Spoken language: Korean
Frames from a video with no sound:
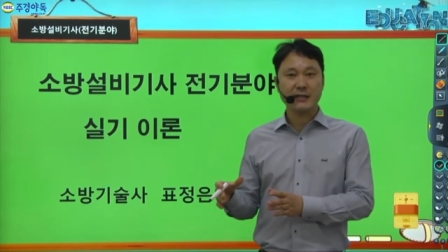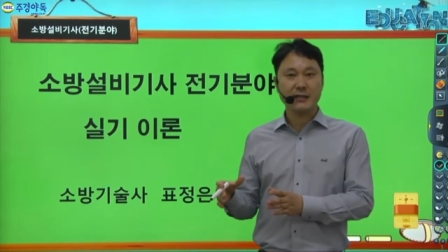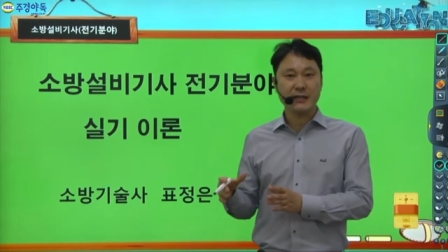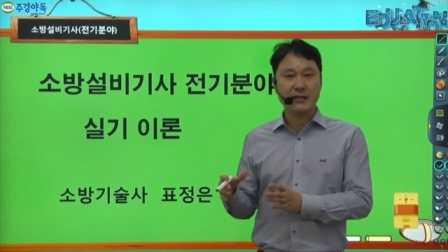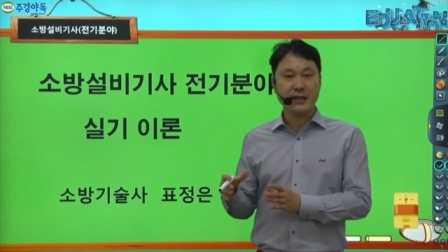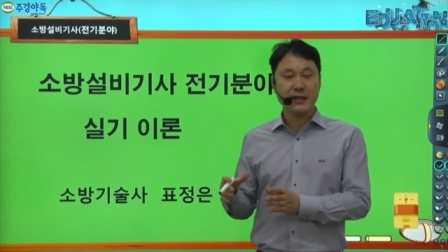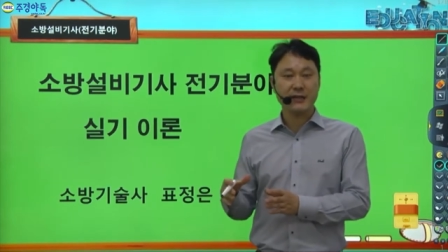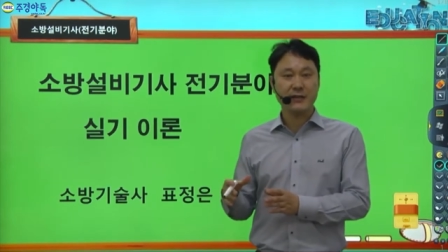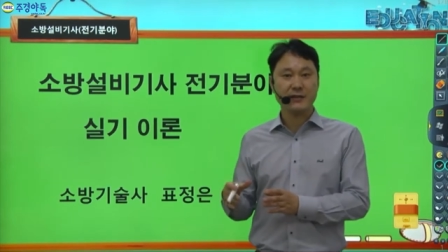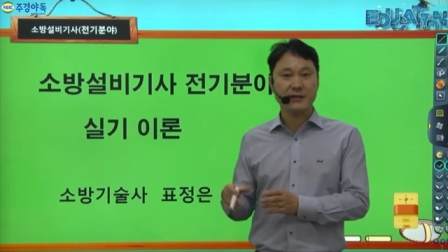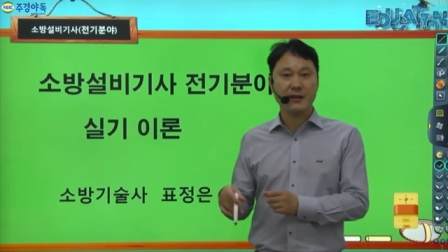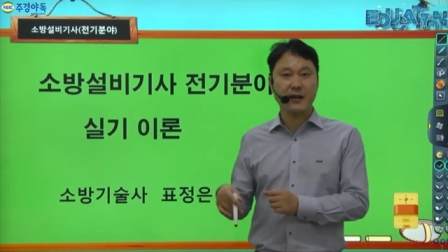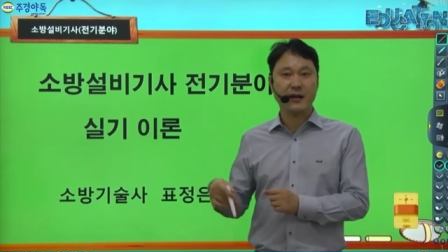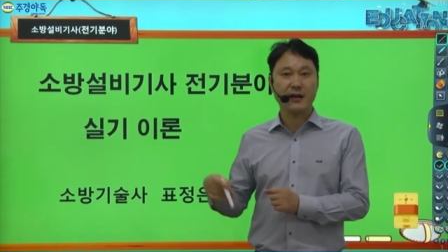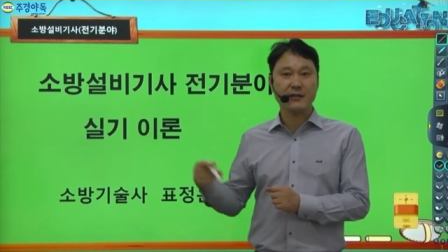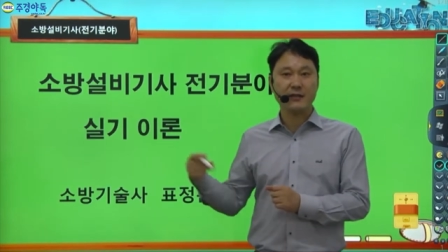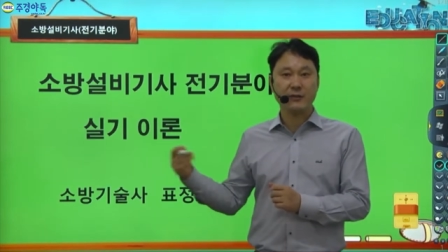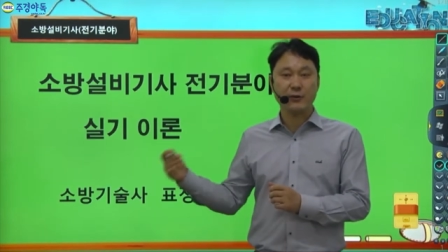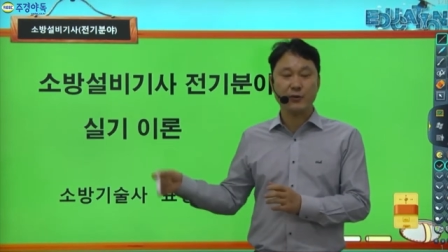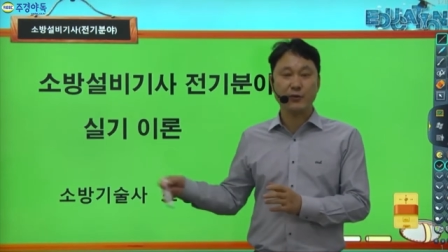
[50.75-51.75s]

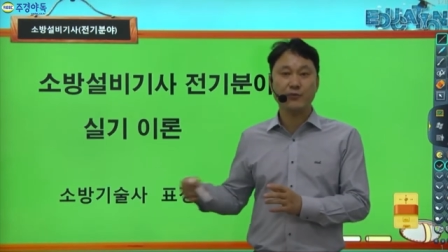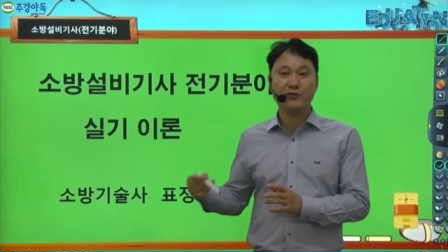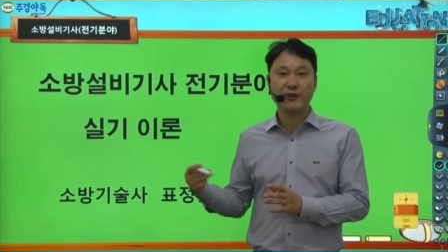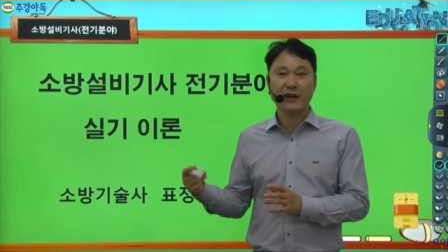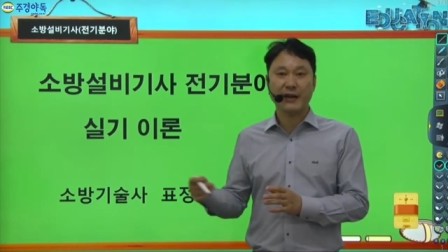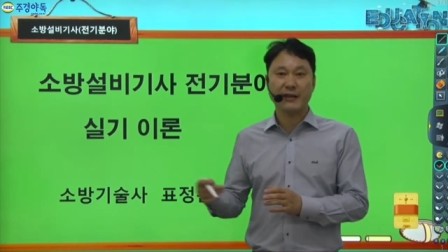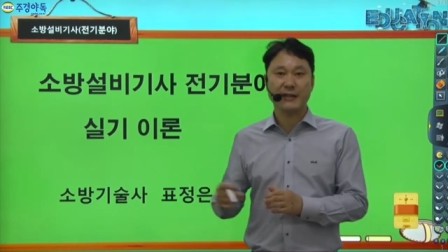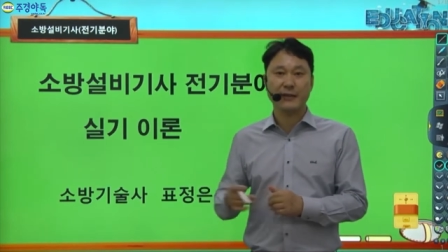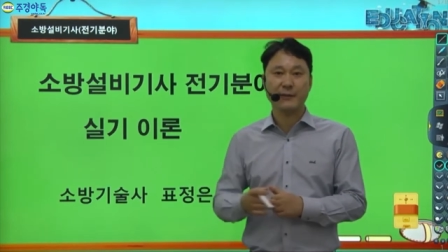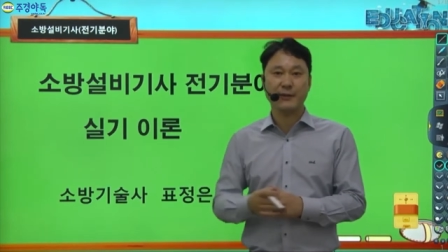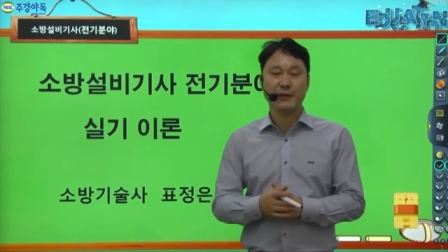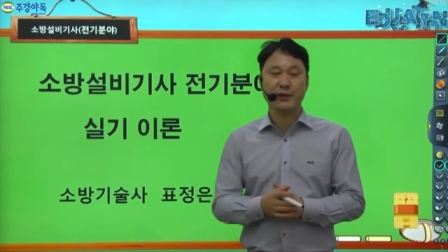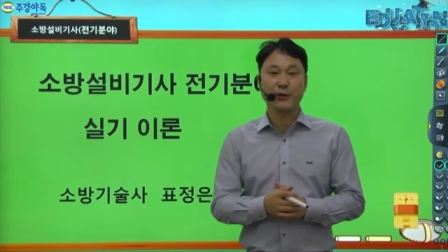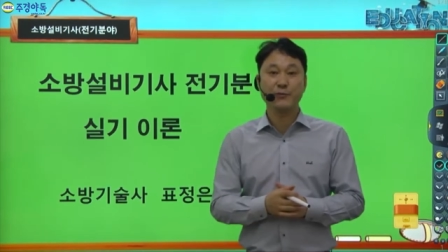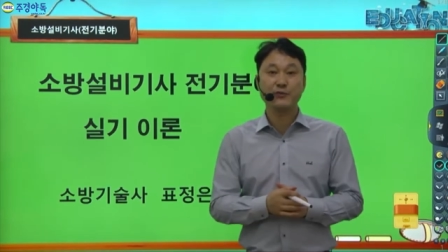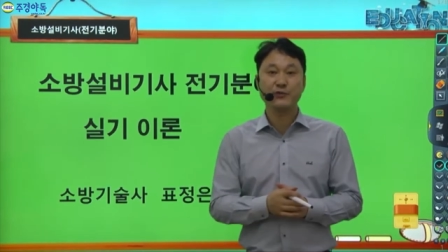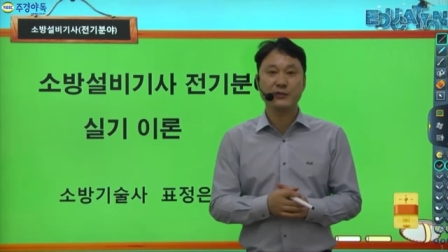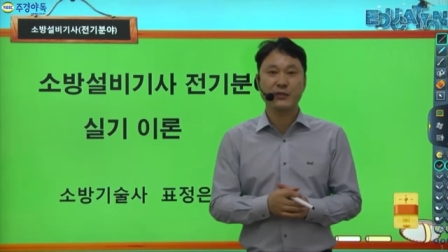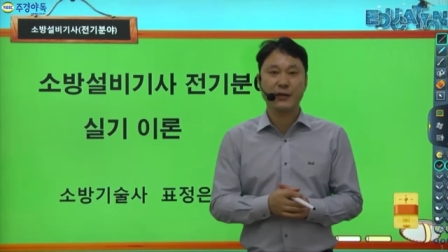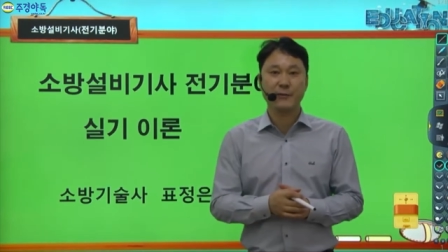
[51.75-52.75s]
기다렸다가 이걸 공부를 하게 되면
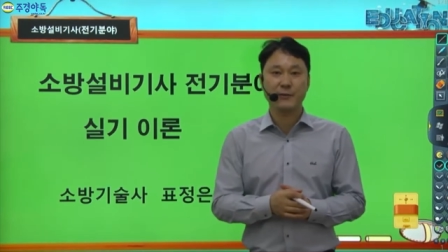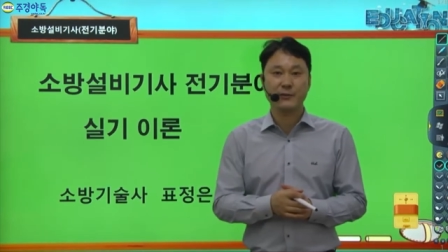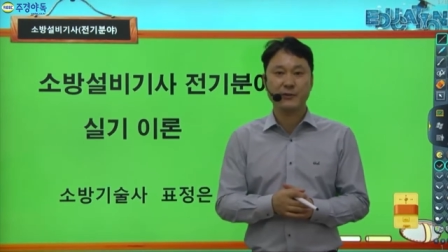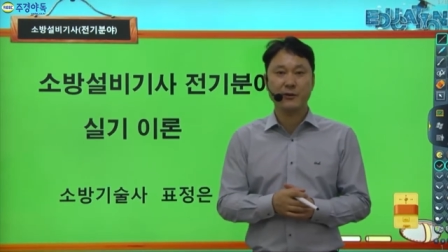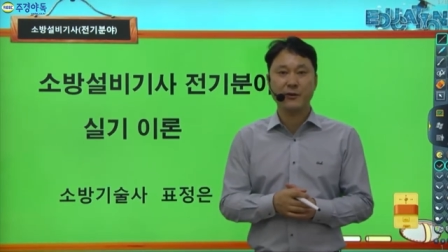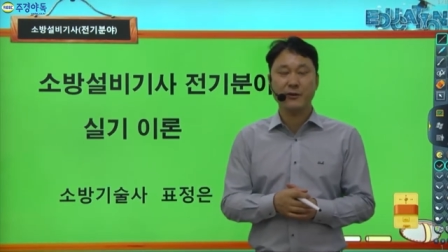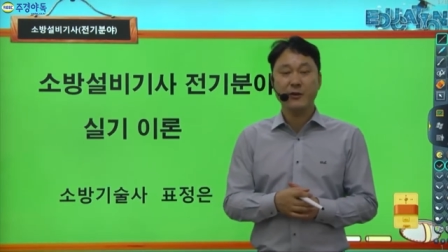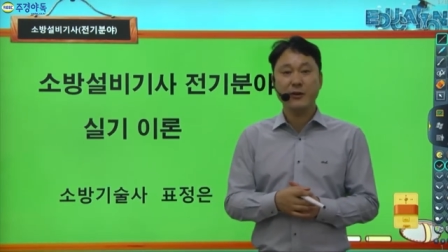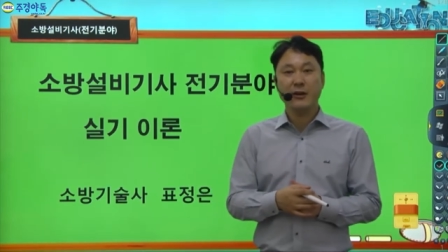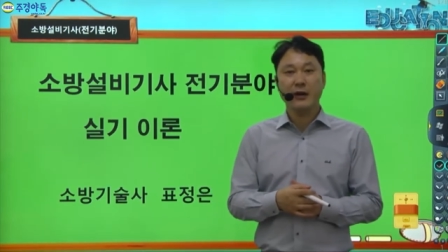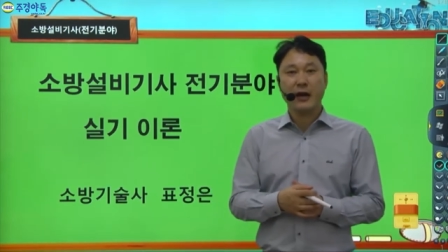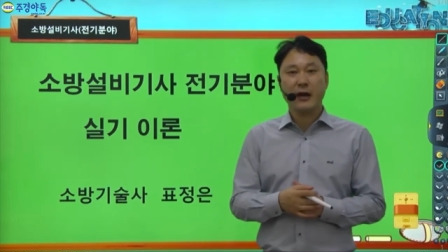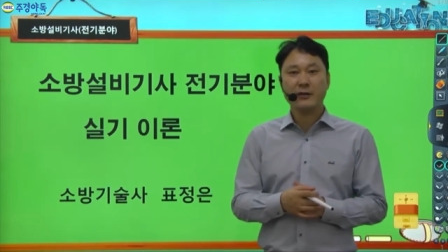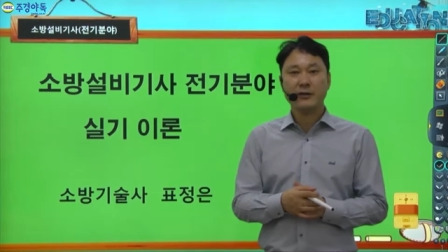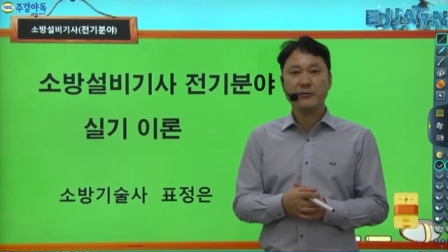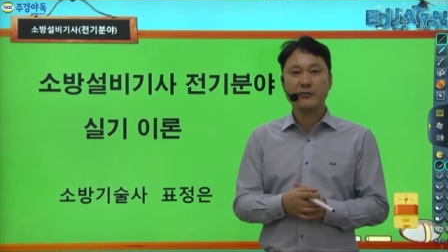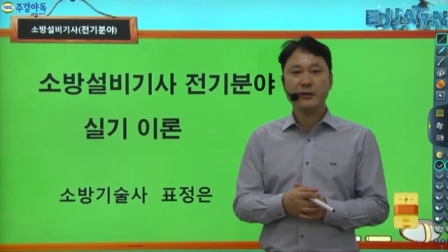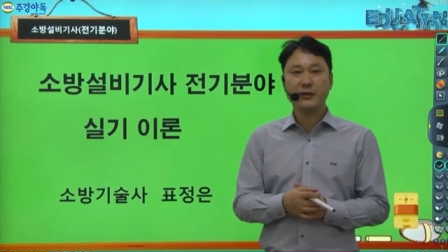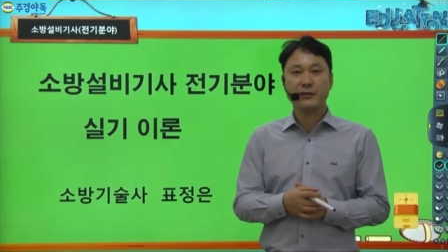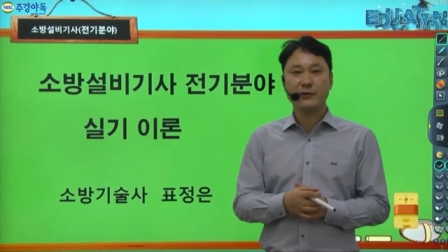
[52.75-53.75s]
너무 짧아서
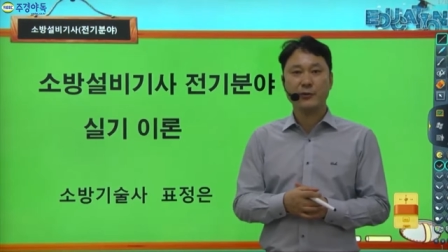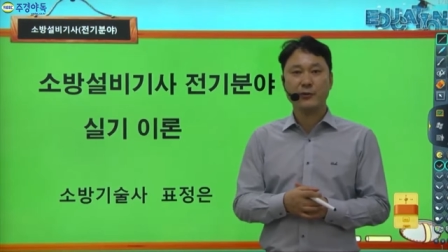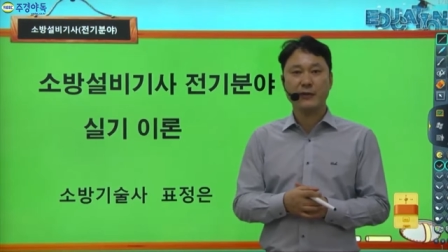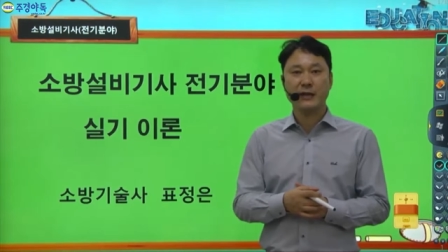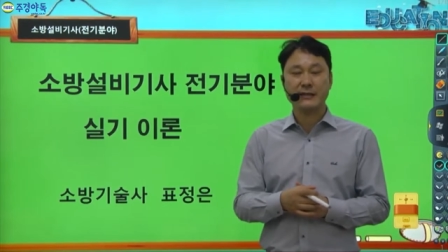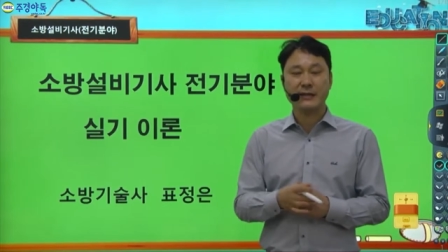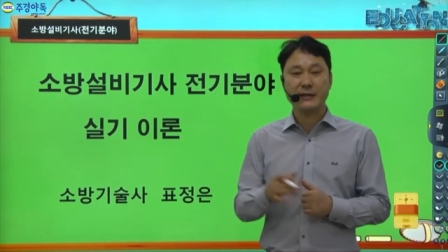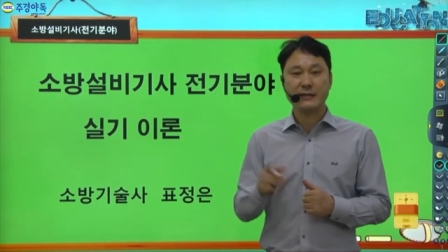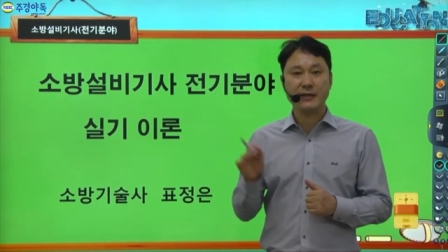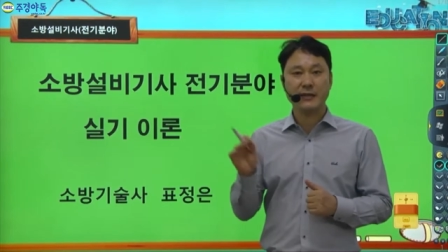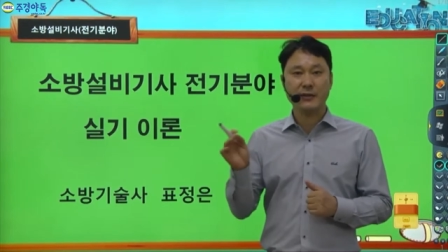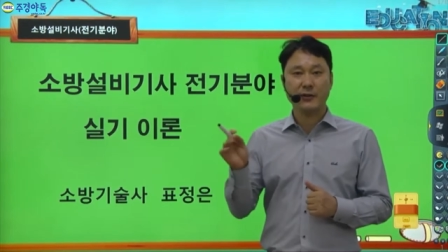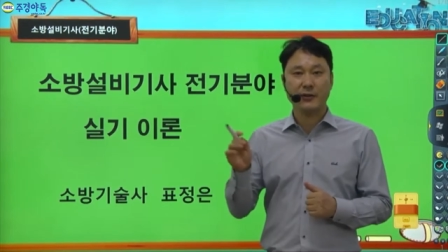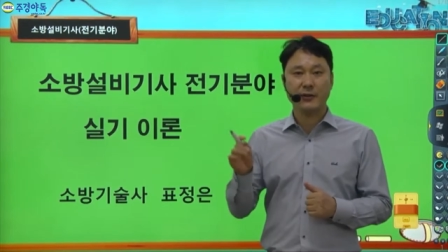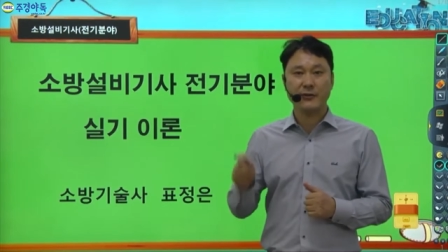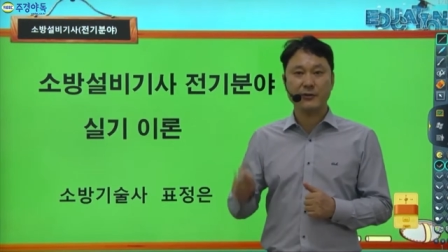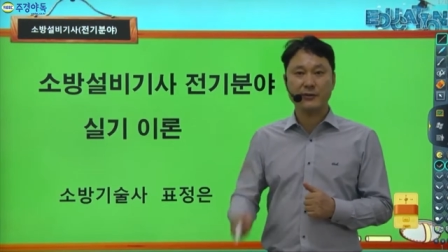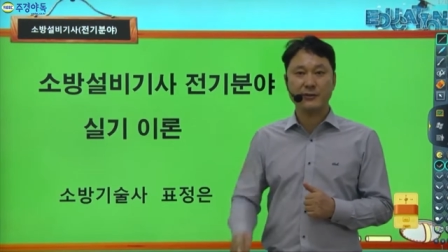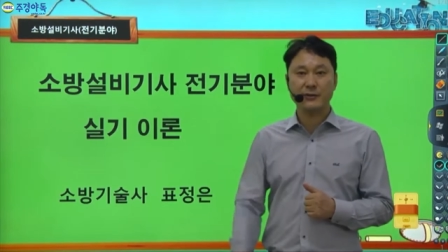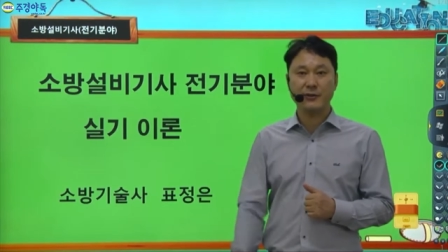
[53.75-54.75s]
합격권에 들어오기가 상당히
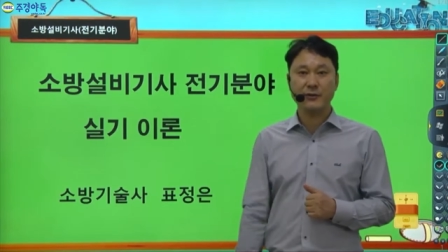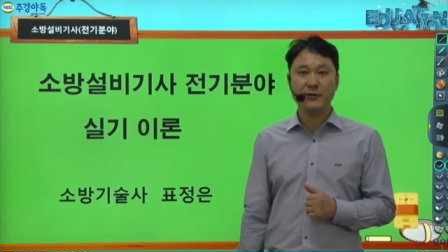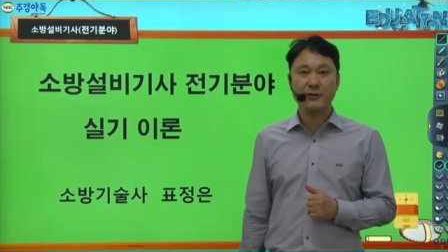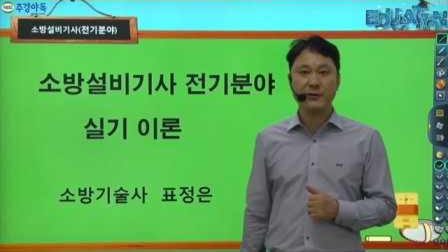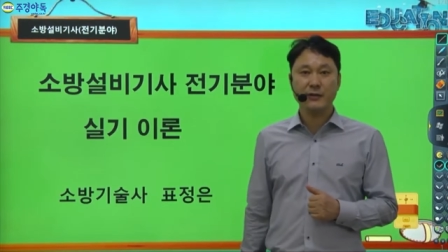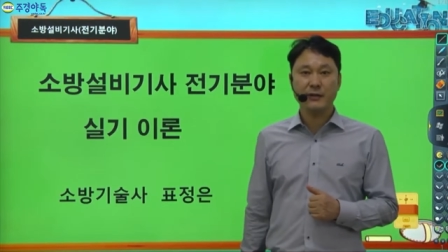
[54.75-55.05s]
어렵거든요.